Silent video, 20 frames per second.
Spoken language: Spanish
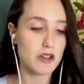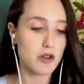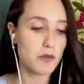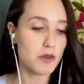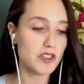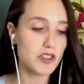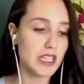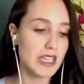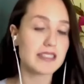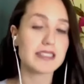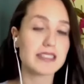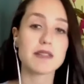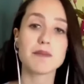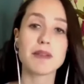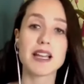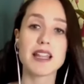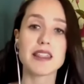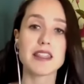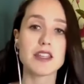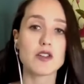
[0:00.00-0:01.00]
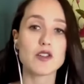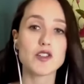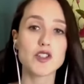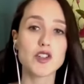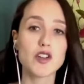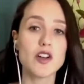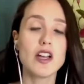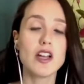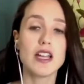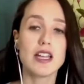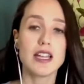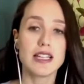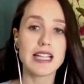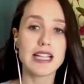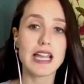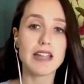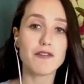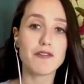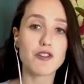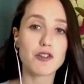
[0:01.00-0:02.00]
Como ya siempre les digo yo,
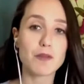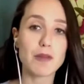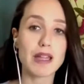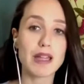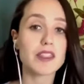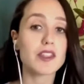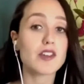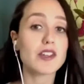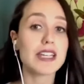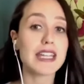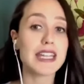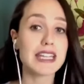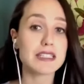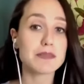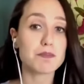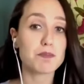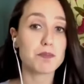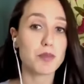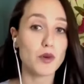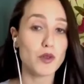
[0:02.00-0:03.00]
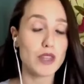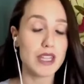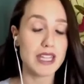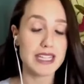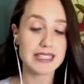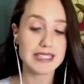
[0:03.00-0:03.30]
la información es poder.